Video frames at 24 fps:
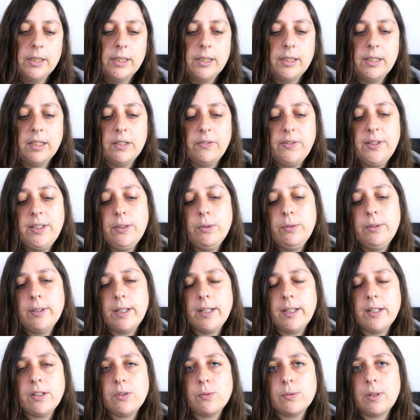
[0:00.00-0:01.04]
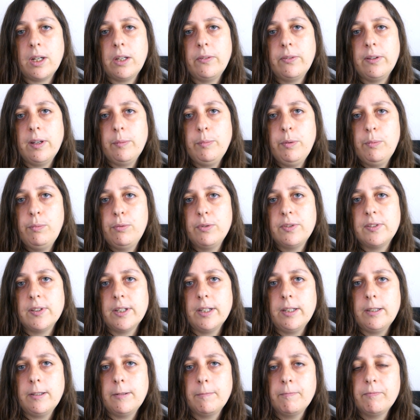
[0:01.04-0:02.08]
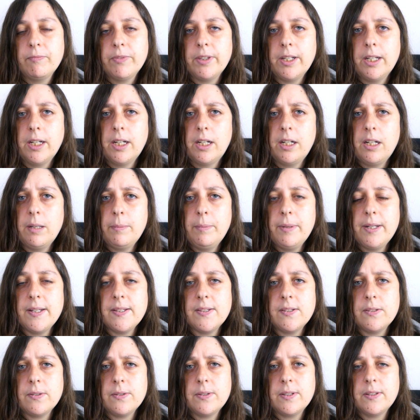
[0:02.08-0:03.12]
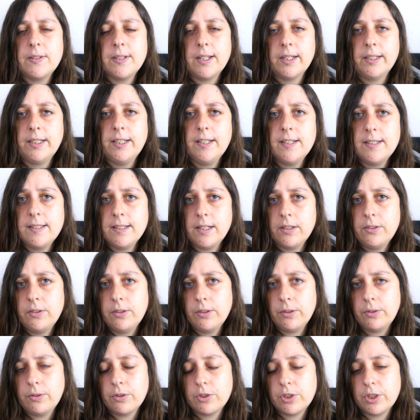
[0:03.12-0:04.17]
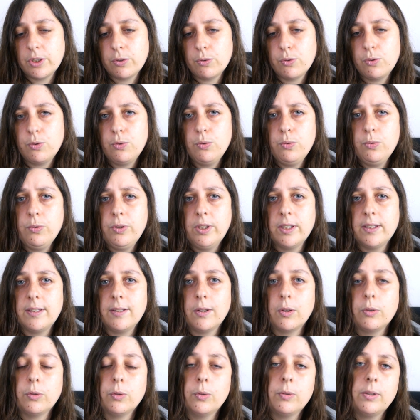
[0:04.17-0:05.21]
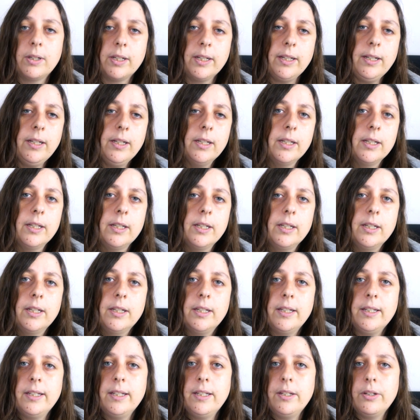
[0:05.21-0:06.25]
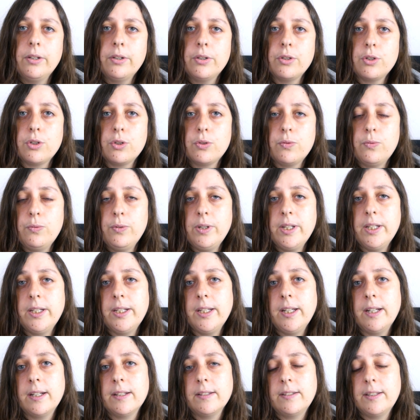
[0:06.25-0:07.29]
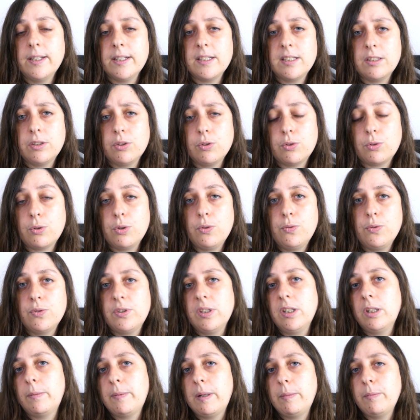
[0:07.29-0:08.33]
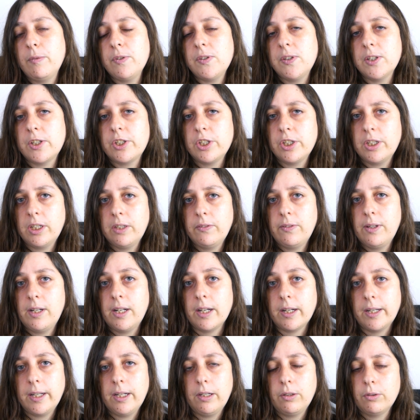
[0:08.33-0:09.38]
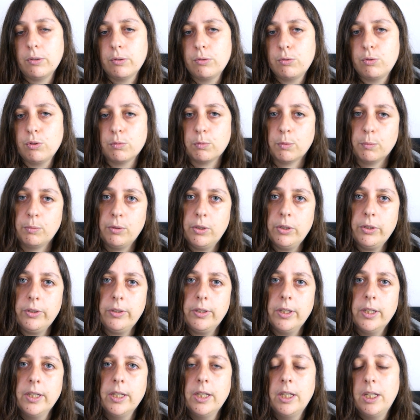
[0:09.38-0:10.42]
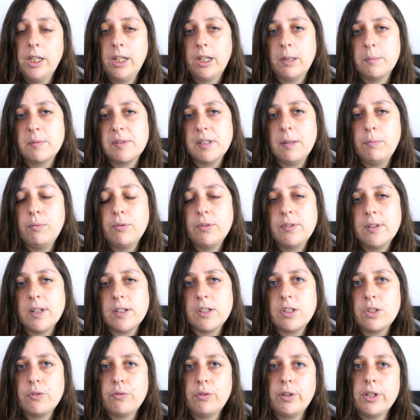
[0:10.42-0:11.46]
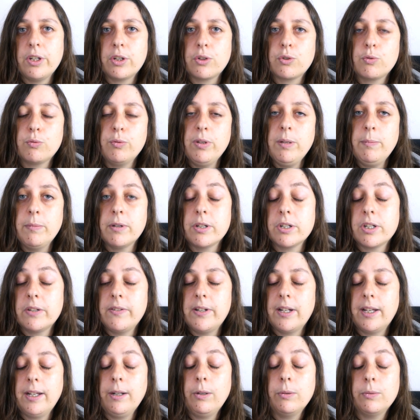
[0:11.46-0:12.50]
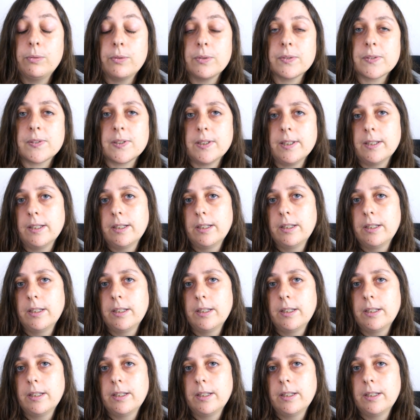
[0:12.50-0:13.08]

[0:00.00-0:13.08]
Les vidéos de règles sont arrivées un peu plus tard. À la base, c'était un Kickstarter que j'ai reçu qui était en anglais. Et euh, je voulais écrire un texte. Ce que je faisais normalement, c'est que j'écrivais la règle sur mon blog. Et comme ça, plus tard, si je voulais y rejouer, bah, j'avais la règle en français.